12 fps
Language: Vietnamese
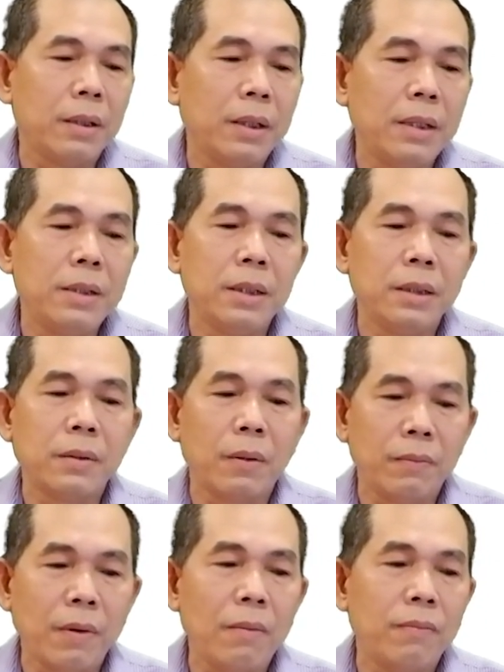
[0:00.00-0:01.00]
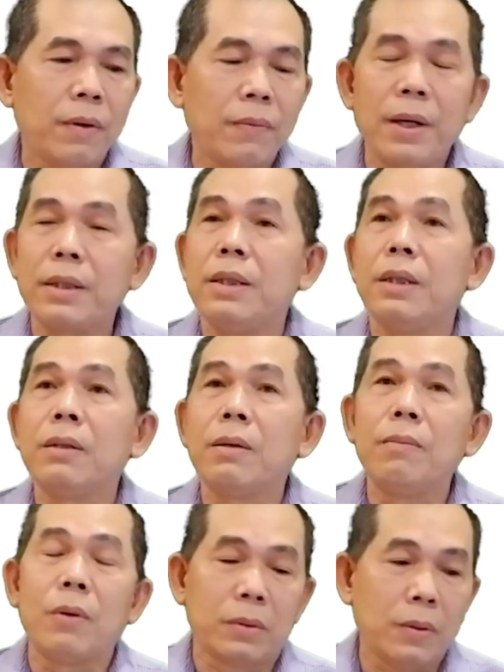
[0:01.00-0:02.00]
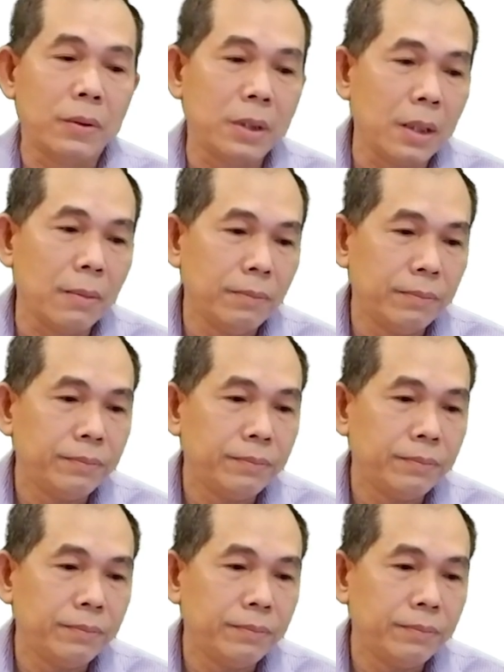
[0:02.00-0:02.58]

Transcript: đến sự tồn vong và phát triển của một tổ chức